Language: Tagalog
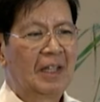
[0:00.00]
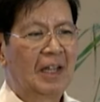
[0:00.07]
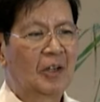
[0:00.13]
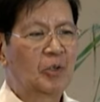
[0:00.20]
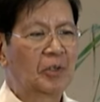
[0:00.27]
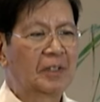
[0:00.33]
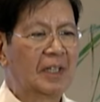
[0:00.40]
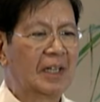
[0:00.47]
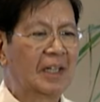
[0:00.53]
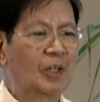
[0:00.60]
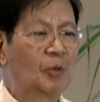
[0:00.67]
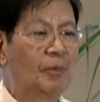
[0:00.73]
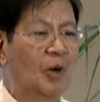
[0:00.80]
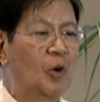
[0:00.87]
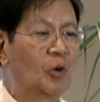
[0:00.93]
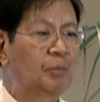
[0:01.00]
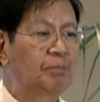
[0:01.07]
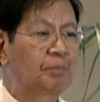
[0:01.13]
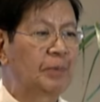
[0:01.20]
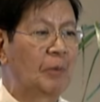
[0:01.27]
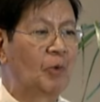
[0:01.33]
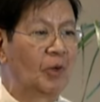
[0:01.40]
Ako na
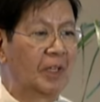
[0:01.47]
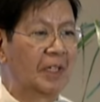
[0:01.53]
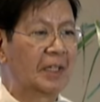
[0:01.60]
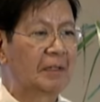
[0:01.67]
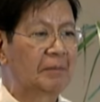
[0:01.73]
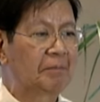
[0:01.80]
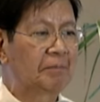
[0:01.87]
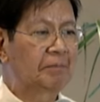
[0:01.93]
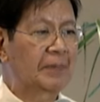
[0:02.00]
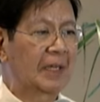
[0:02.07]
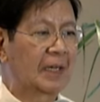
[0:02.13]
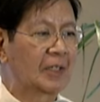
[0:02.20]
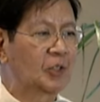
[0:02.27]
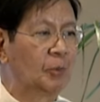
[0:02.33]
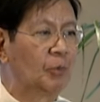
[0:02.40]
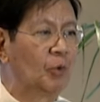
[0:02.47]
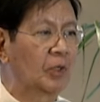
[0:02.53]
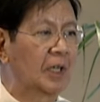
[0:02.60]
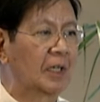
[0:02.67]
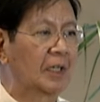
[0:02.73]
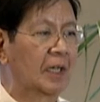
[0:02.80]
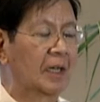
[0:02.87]
lumahok pamuli para
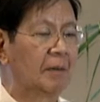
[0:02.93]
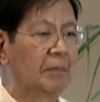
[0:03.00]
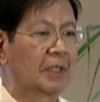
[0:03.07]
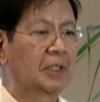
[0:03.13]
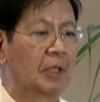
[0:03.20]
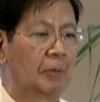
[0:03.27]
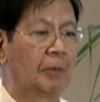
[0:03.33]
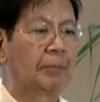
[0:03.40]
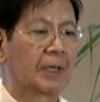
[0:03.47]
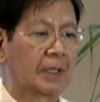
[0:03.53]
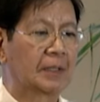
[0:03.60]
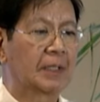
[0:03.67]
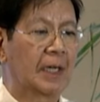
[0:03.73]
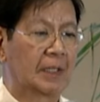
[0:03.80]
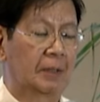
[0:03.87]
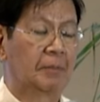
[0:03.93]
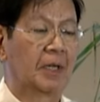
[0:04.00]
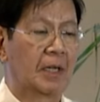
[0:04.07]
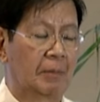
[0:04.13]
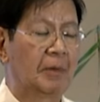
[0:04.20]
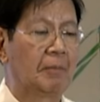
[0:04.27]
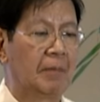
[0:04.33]
subukang uh, magsilbi pa rin sa ating mga